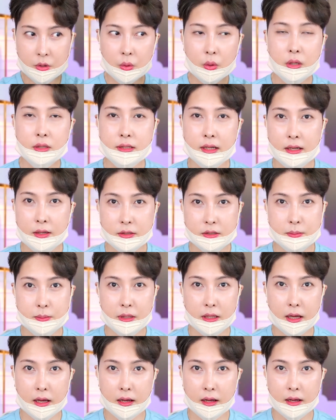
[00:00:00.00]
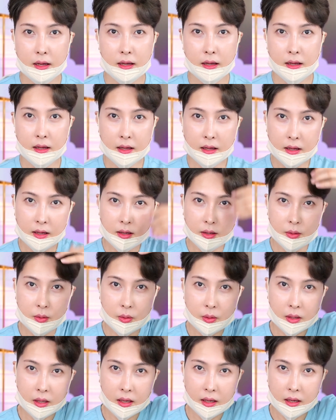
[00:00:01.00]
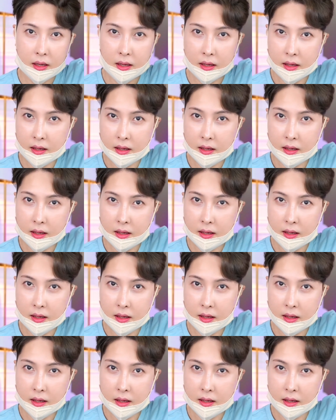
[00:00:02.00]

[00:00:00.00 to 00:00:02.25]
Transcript: 이렇게 살려줍니다 이렇게